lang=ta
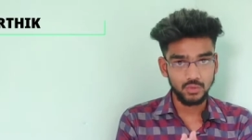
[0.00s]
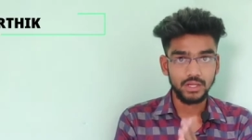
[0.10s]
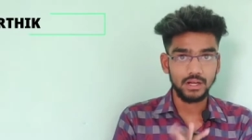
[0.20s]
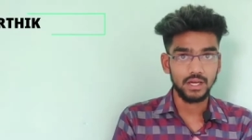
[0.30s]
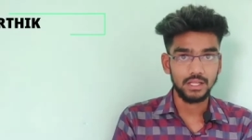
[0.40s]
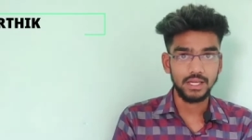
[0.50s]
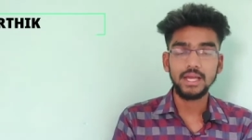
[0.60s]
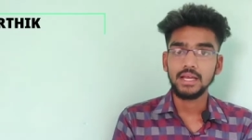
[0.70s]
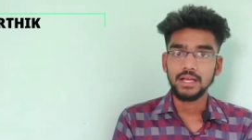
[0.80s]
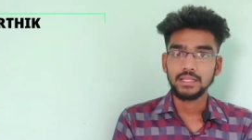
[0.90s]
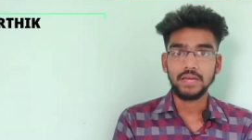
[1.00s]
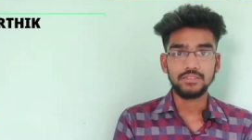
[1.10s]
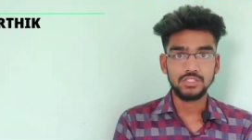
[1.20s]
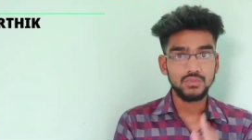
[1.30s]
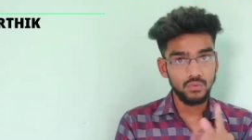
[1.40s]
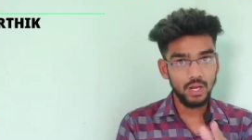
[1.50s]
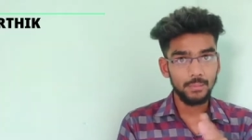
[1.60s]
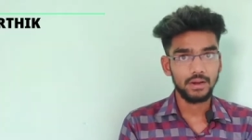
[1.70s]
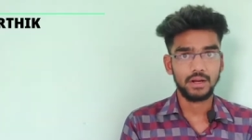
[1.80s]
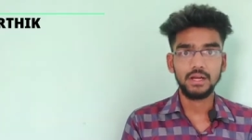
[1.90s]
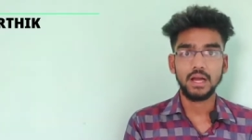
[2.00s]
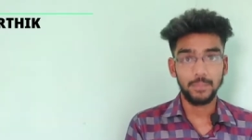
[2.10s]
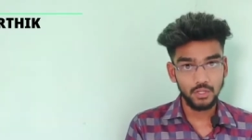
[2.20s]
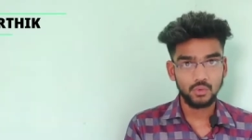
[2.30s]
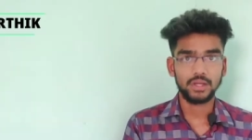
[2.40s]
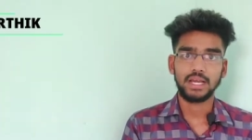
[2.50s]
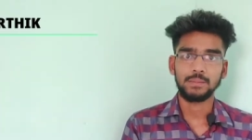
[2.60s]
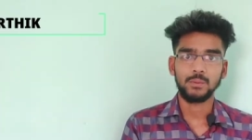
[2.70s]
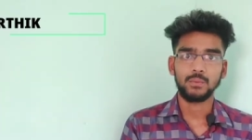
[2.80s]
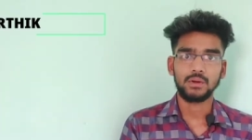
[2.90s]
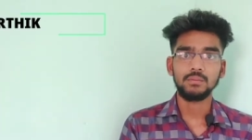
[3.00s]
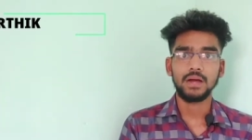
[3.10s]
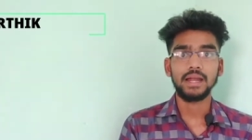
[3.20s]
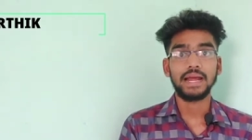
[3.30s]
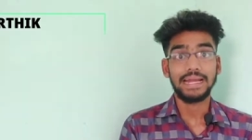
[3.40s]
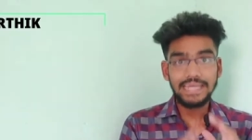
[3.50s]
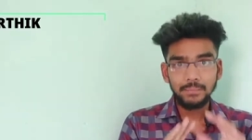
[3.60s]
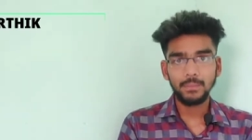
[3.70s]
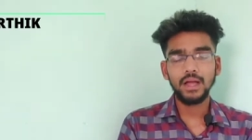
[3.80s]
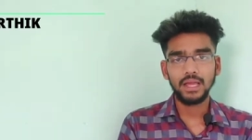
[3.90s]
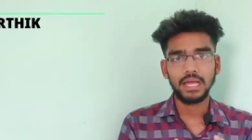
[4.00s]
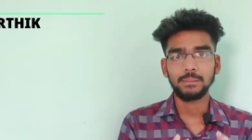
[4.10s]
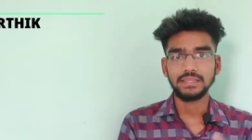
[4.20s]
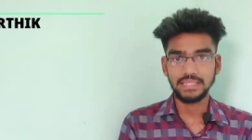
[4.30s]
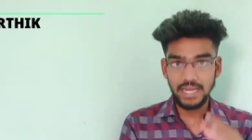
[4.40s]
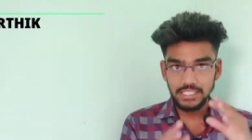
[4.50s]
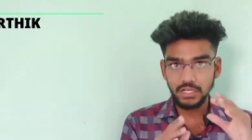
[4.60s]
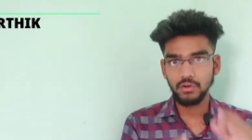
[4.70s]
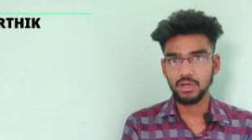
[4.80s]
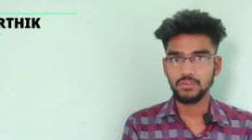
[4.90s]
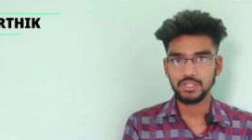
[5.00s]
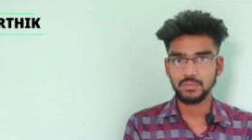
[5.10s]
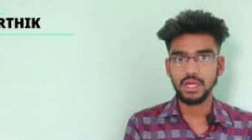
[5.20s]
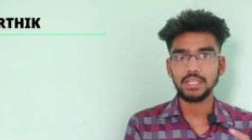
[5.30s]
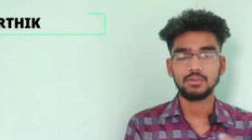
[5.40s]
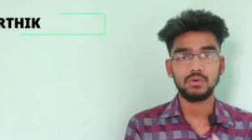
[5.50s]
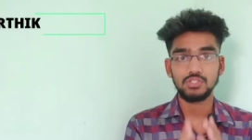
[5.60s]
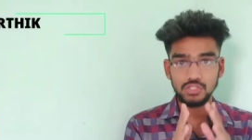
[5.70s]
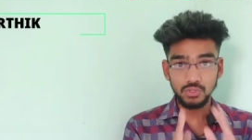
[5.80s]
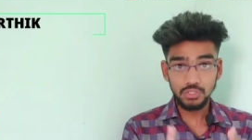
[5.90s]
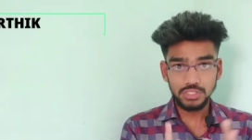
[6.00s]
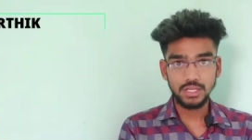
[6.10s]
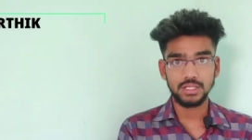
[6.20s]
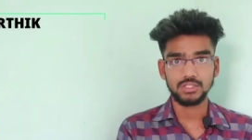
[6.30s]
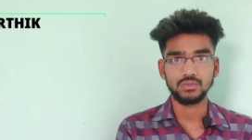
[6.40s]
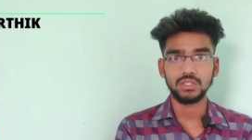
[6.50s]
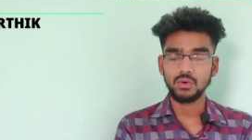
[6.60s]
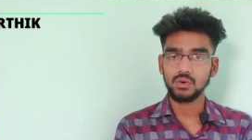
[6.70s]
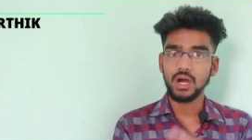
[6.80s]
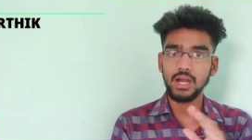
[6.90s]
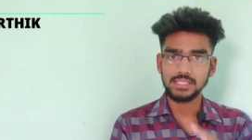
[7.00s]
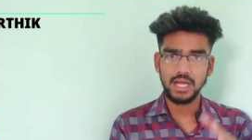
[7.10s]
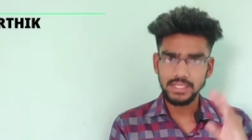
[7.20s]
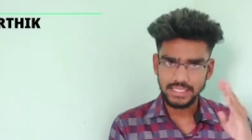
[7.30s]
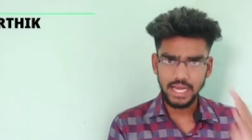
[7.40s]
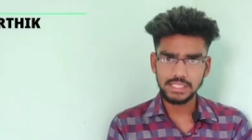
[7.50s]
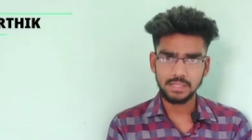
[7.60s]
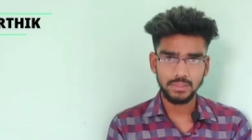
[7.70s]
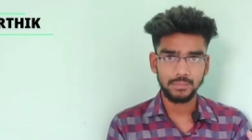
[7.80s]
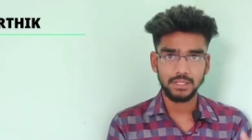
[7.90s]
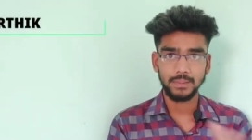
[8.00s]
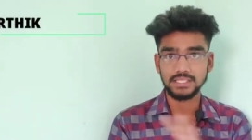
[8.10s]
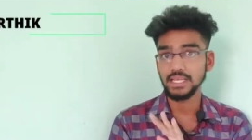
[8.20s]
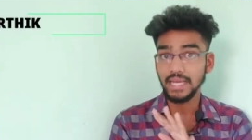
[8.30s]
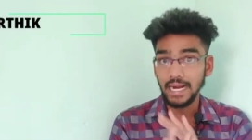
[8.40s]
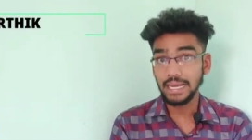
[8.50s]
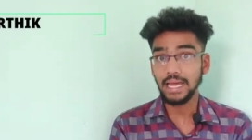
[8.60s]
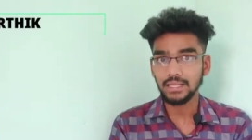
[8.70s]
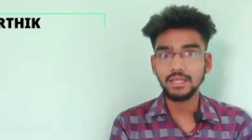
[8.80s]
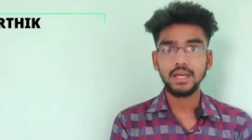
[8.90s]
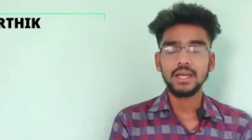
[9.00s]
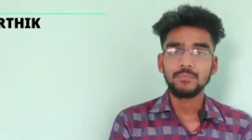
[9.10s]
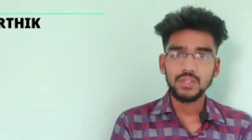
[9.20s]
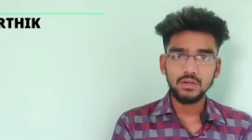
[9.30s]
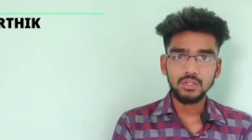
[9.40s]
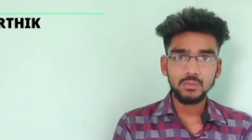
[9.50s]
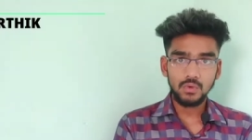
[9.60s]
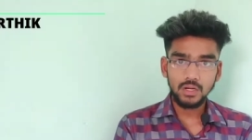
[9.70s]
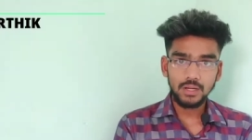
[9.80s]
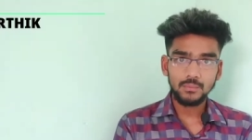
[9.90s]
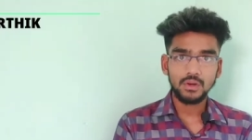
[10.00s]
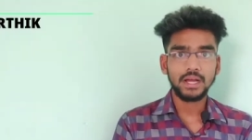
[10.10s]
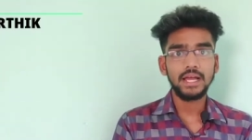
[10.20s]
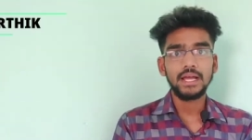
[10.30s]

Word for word: சொல்லிட்டு இருக்காதிங்க தயவு செஞ்சு ஃபுல்லாக பாருங்கள் அப்போ தான் உங்களுக்கு எல்லாமே புரியும் அண்ட் கண்டிப்பாக எல்லாருமே தெரிஞ்சு தெரிஞ்சுக்க வேண்டிய விஷயம் தான் இது ஒரு சோசியல் இஷ்யூ இது ஒரு நாலு சா சேனல் சம்மந்தப்பட்ட பிரச்சனை கிடையாது இது வந்து முழுக்க முழுக்க